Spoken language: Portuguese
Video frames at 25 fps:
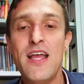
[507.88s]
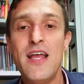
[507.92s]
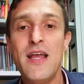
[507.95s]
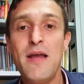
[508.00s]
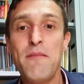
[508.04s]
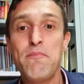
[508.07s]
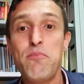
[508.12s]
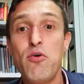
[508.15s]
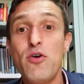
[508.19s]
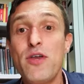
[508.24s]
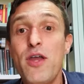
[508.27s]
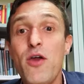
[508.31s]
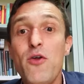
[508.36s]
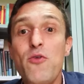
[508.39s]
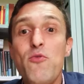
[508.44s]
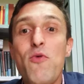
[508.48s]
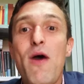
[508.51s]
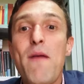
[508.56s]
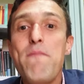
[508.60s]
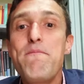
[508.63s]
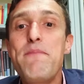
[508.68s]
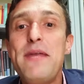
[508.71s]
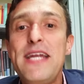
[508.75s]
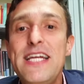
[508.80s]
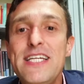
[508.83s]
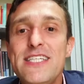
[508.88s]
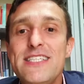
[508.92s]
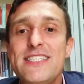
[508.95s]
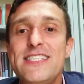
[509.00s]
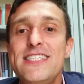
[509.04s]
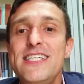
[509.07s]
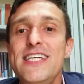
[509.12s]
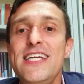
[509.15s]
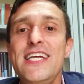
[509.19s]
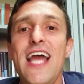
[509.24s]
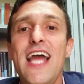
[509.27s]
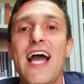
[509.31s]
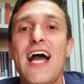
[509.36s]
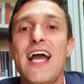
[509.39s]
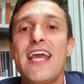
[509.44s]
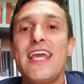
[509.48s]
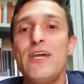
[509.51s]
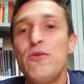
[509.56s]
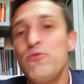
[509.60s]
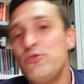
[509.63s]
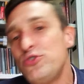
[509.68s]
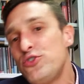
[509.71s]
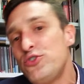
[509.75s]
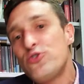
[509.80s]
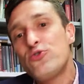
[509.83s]
Porque eu não aprendi
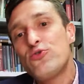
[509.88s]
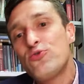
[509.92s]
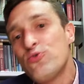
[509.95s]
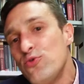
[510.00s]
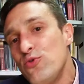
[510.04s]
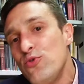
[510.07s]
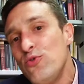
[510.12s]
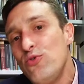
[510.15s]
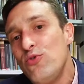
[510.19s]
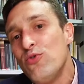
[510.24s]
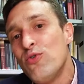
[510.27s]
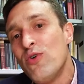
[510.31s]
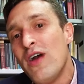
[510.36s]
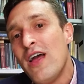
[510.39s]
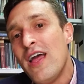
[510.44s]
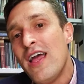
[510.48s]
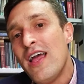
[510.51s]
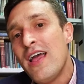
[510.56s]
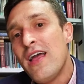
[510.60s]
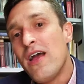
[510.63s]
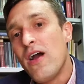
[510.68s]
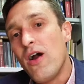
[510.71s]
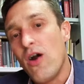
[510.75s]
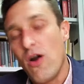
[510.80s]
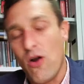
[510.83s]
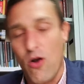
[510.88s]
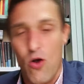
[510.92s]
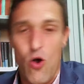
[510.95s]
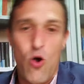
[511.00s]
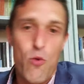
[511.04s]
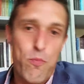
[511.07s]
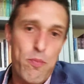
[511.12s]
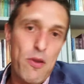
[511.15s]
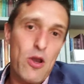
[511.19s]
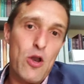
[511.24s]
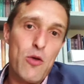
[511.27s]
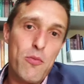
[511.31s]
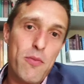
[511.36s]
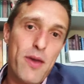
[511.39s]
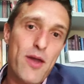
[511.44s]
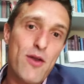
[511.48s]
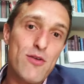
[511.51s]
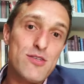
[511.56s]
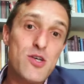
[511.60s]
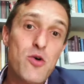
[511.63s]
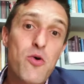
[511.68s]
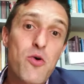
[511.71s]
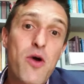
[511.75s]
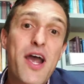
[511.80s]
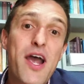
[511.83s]
que o estudo, ou pelo
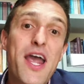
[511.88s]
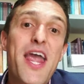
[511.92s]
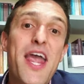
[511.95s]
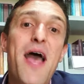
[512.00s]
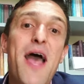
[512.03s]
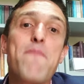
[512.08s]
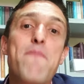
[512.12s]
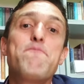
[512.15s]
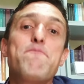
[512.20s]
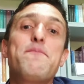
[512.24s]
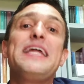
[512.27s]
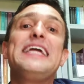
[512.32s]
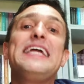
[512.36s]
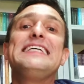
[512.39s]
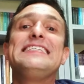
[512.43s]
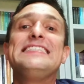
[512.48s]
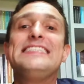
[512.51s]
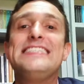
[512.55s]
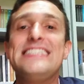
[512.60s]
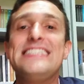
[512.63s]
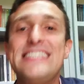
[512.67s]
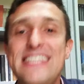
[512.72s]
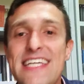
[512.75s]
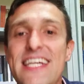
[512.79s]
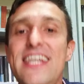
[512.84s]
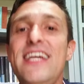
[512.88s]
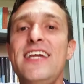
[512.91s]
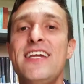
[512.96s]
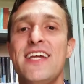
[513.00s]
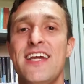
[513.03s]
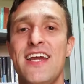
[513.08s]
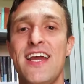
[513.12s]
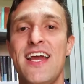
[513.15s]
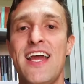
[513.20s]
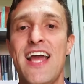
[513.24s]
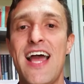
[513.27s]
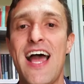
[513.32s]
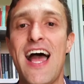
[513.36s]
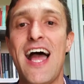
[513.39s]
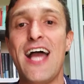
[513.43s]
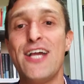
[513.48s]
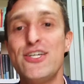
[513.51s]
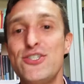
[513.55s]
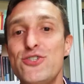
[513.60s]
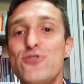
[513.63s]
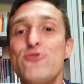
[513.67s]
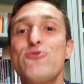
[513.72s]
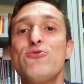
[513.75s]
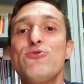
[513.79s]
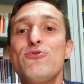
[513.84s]
menos eu reaprendi a
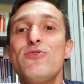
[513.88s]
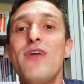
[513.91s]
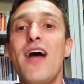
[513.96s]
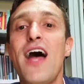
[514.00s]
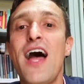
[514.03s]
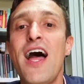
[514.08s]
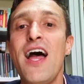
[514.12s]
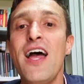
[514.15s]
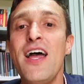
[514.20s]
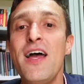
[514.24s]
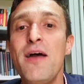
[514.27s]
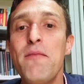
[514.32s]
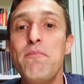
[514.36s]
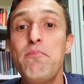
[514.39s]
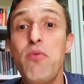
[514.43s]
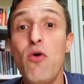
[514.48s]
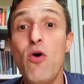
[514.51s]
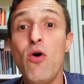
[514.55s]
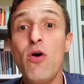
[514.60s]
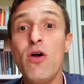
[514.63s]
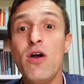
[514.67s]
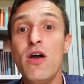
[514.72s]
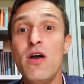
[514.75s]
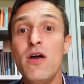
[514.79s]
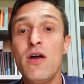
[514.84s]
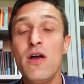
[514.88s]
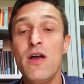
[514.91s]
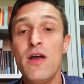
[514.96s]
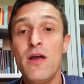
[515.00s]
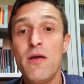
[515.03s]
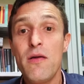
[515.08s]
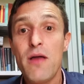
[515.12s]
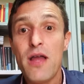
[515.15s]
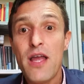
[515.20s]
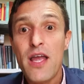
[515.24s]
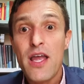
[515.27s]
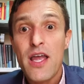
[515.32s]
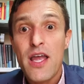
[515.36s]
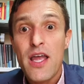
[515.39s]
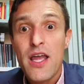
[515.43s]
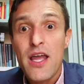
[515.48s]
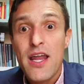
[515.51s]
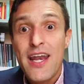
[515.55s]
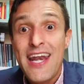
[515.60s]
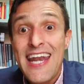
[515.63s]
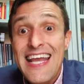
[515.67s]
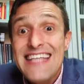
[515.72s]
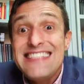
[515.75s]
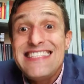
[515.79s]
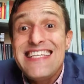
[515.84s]
estudar por é,
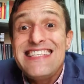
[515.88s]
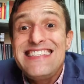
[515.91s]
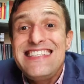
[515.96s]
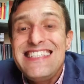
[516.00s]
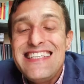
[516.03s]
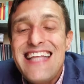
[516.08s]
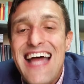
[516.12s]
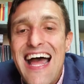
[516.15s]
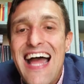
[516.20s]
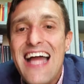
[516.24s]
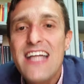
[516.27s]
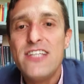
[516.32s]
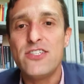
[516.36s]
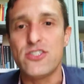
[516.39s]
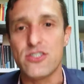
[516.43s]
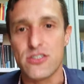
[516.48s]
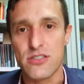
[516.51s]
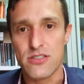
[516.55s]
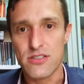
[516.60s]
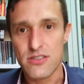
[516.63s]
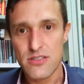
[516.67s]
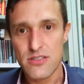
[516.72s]
necessidade.